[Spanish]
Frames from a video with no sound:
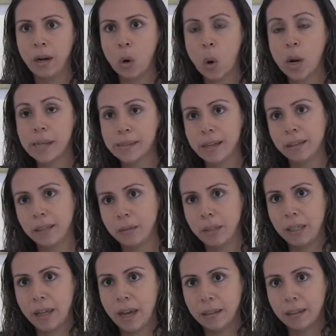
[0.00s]
con esta
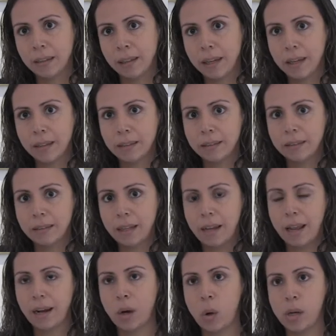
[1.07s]
actividad que es
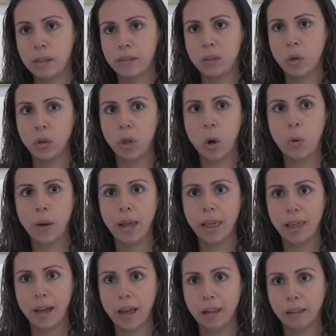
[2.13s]
la recolección de
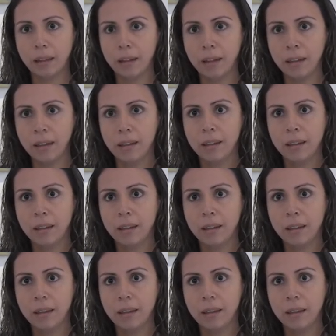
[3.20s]
obras de arte